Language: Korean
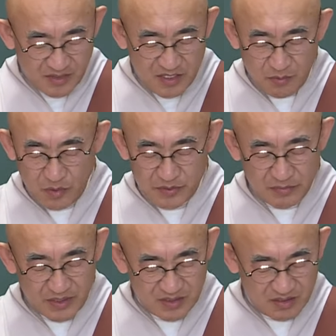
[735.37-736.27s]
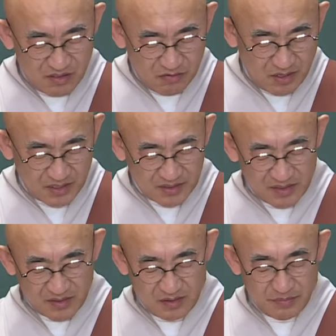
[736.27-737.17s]
이 몸은 마치 성과
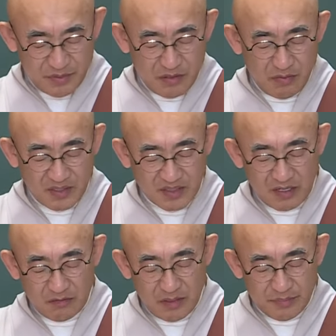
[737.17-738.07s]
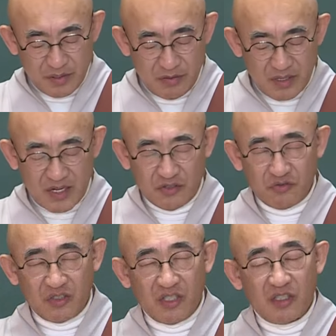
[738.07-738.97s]
같아서 피와 살과 뼈와
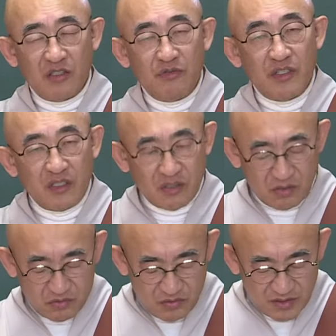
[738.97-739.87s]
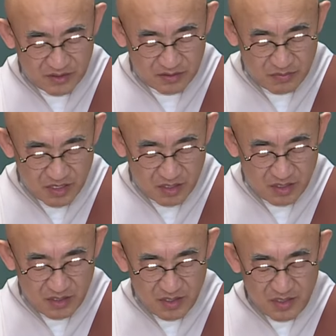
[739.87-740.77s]
가죽이 그 위를 덮고 있으며